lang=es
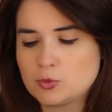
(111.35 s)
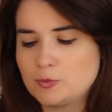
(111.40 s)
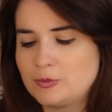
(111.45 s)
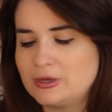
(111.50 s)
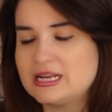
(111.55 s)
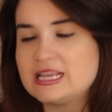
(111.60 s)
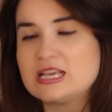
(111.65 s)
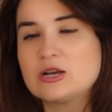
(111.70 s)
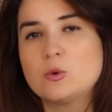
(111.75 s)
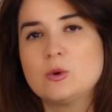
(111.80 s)
sus
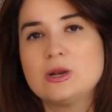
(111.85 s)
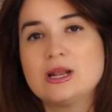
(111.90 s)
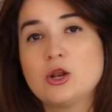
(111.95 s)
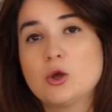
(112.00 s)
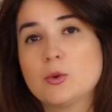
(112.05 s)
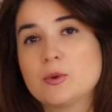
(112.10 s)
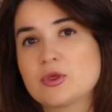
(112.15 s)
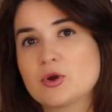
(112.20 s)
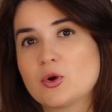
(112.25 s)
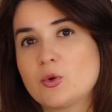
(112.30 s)
películas,
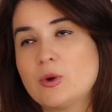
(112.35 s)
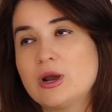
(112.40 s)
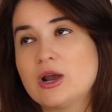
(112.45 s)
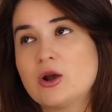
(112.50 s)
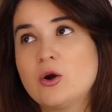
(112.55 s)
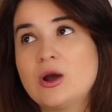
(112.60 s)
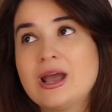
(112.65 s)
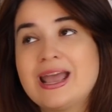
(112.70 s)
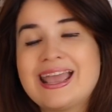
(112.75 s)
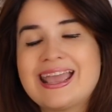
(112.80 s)
los
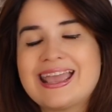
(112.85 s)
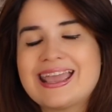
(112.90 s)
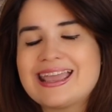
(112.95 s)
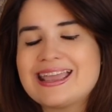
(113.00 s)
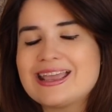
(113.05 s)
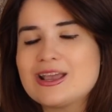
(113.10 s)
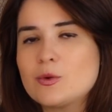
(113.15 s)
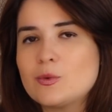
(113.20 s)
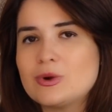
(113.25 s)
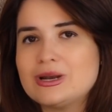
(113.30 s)
videojuegos
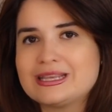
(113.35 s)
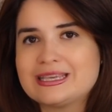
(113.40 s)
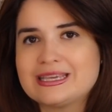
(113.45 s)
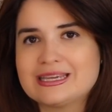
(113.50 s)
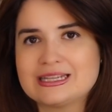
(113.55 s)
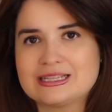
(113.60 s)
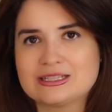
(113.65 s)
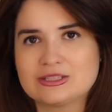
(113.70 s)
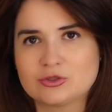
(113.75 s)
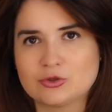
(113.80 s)
en
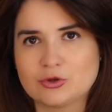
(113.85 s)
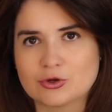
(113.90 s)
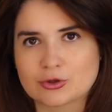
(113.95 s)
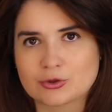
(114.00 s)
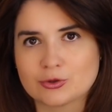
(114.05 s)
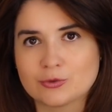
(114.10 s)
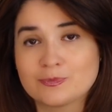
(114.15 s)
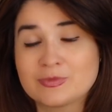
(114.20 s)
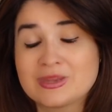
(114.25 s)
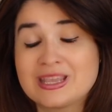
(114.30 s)
cualquier
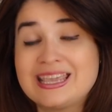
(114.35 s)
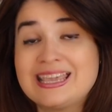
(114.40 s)
entorno.